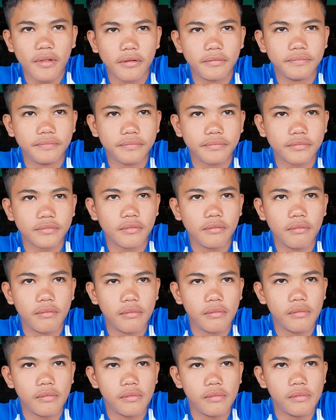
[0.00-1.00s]
Uh, pero
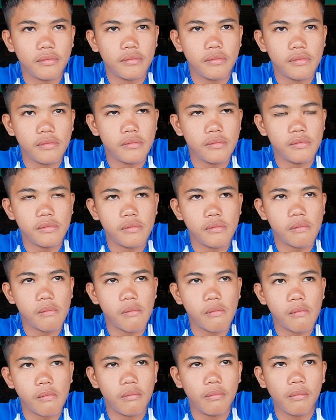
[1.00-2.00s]
na merong natira sa
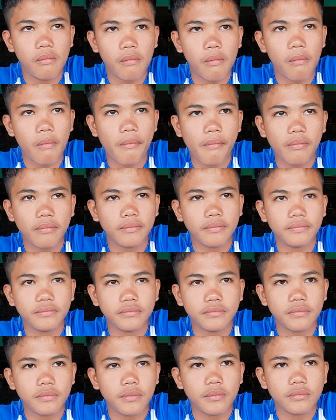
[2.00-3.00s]
bibig ni
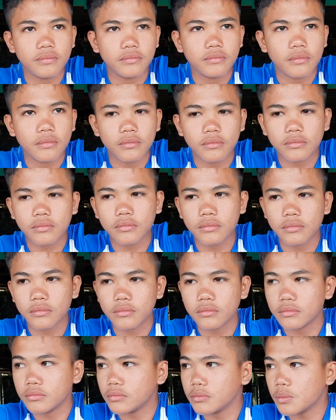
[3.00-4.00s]
Bapo Carl.
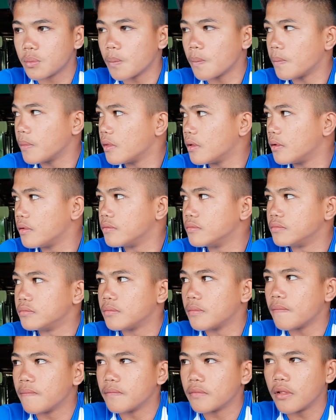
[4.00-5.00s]
Kaya,
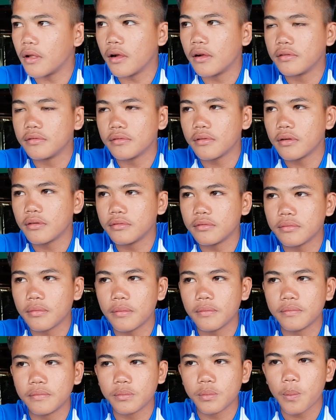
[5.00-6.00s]
update muna natin
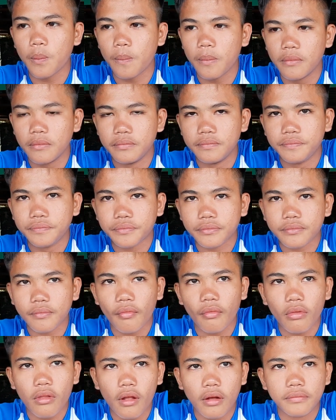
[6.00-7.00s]
sa price. Meron
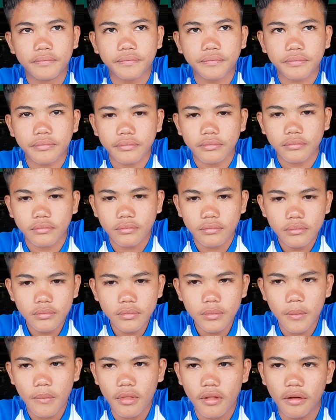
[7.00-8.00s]
po siyang
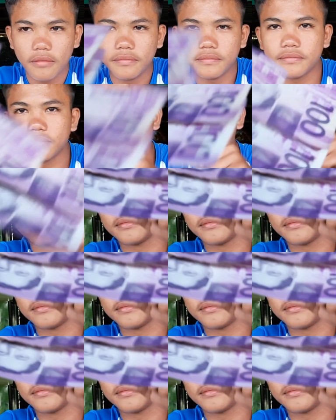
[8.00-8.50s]
200